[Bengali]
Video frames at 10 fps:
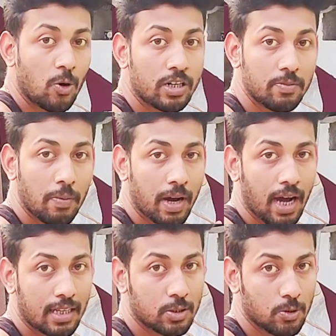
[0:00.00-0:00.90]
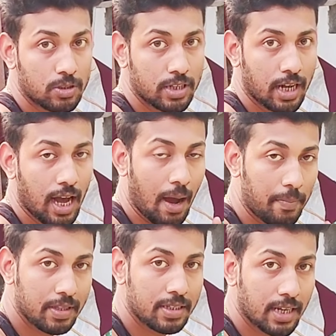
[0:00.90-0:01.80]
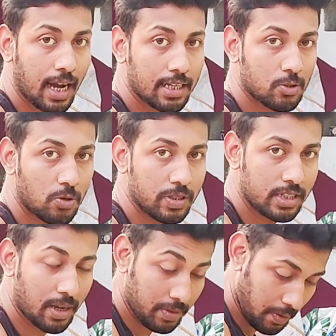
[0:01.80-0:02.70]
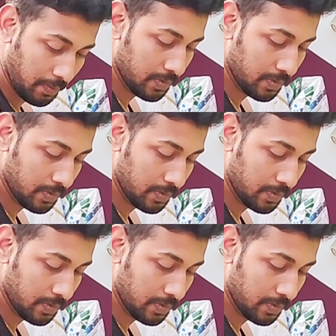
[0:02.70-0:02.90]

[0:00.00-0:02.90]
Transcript: সঠিকভাবে কাজ করছে না আপনাদের যেটা কাজ করবে সেটা আমি